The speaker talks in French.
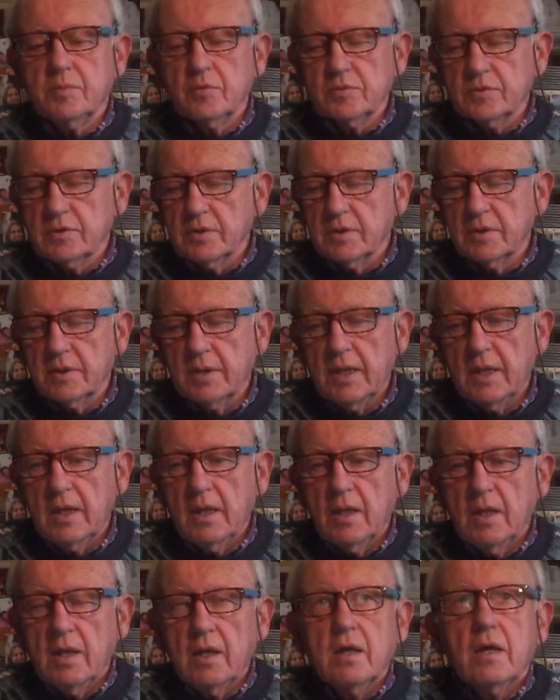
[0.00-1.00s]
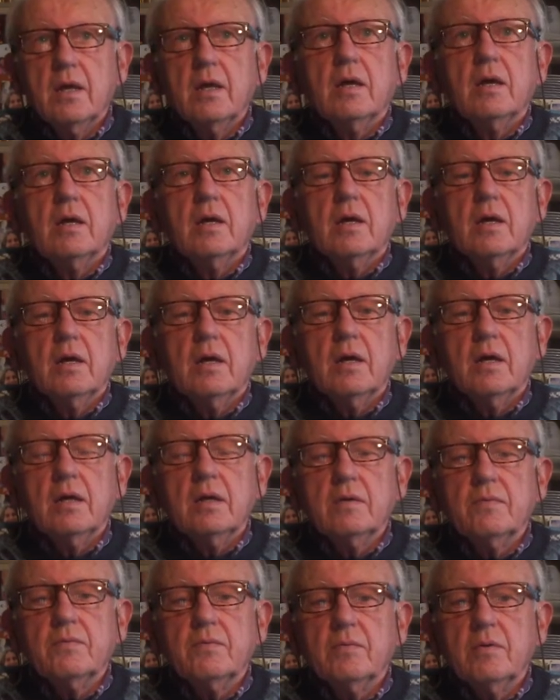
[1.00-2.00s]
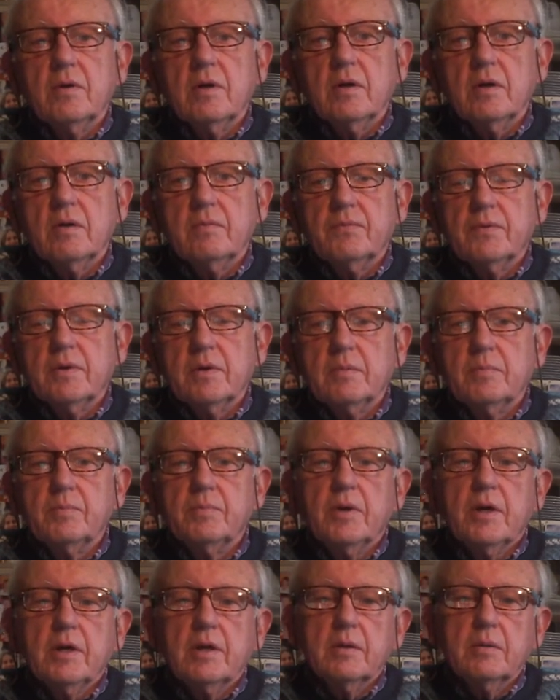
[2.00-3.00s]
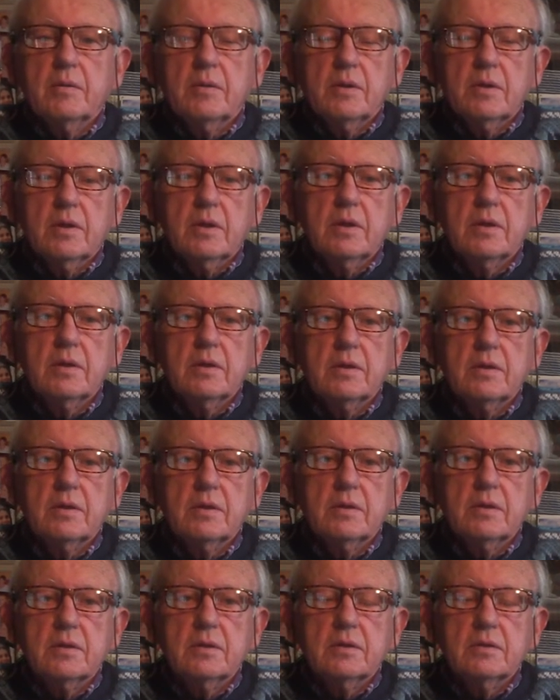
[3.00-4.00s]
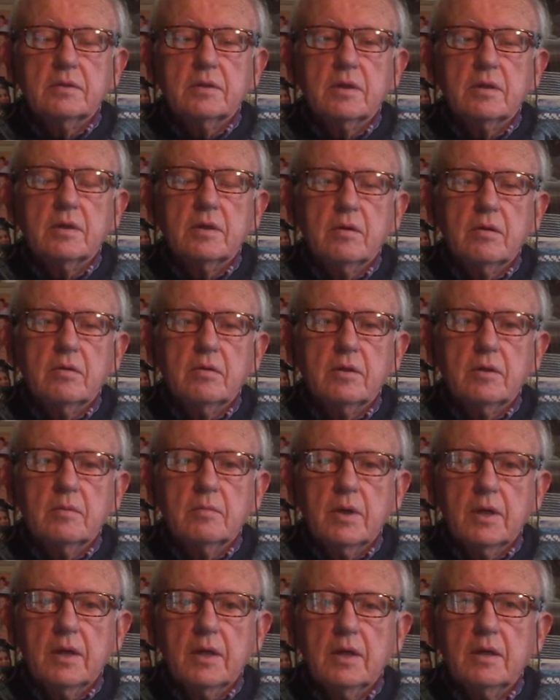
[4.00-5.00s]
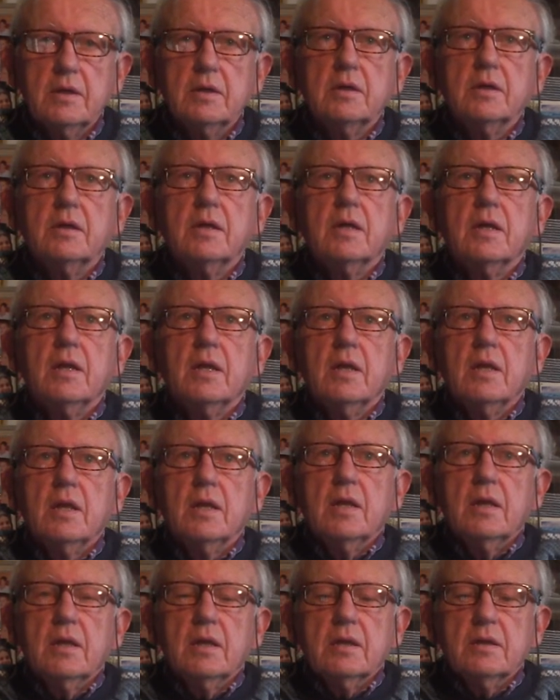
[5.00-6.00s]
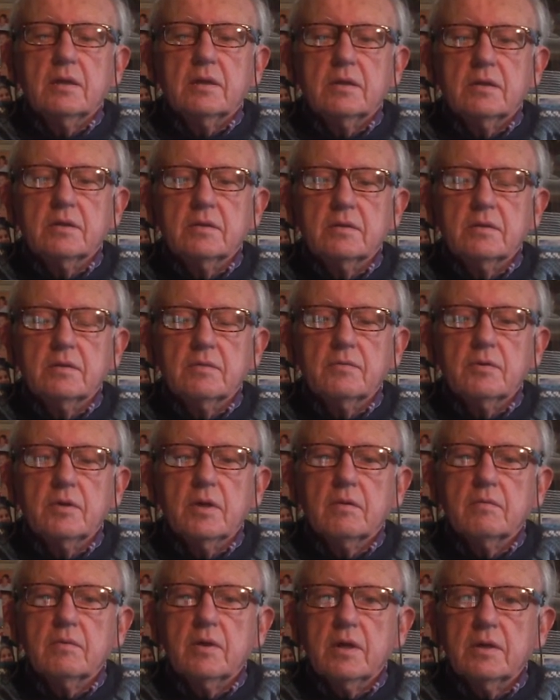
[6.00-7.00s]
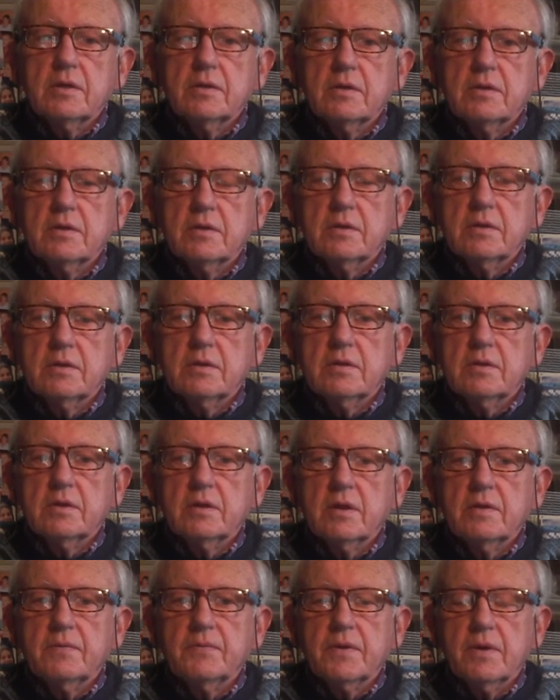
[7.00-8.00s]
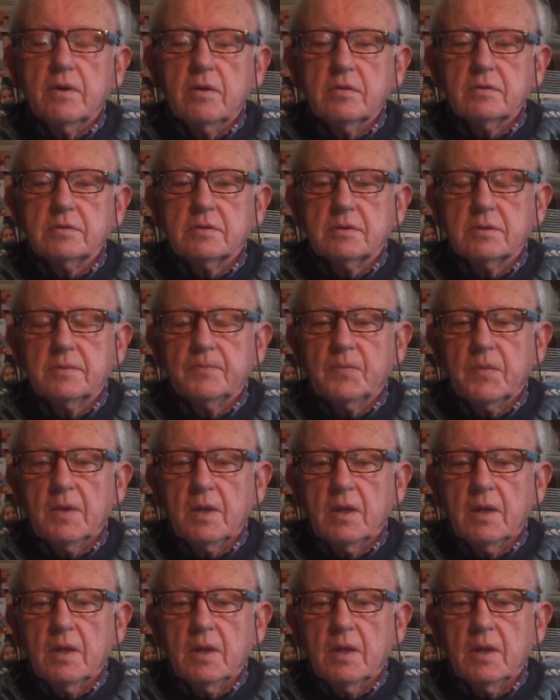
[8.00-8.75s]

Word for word: posée, à la fois par les, adhérents, les malades, qui veulent avoir des références.